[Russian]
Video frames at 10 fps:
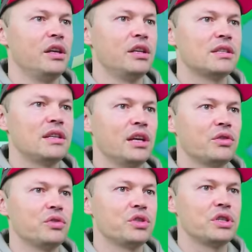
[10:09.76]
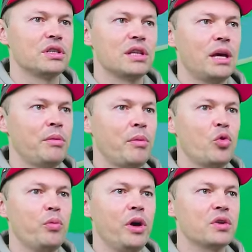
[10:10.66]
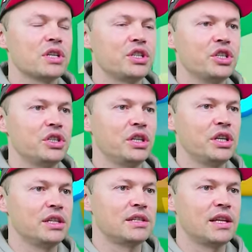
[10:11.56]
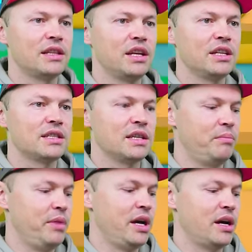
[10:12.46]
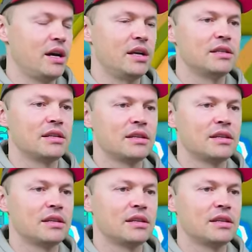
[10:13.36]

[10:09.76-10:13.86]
И следующий слайм я покупаю за 435.